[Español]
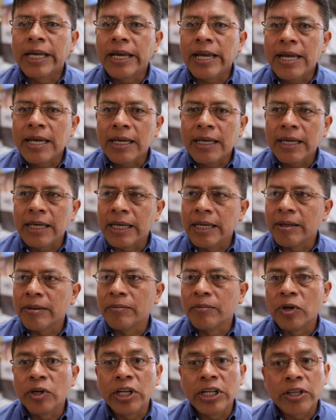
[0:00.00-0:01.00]

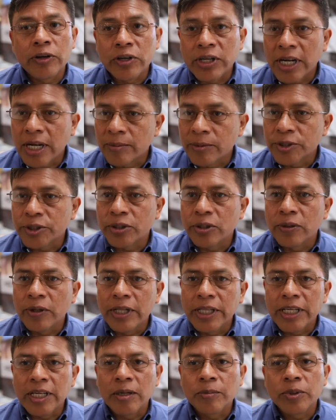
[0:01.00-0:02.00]
que eh, monitoreamos
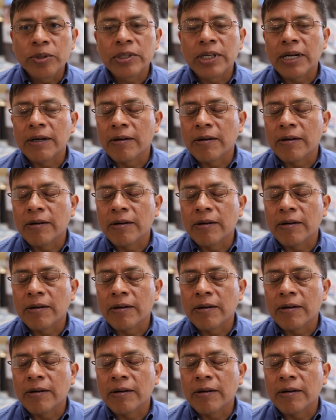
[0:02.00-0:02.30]
todo el tiempo,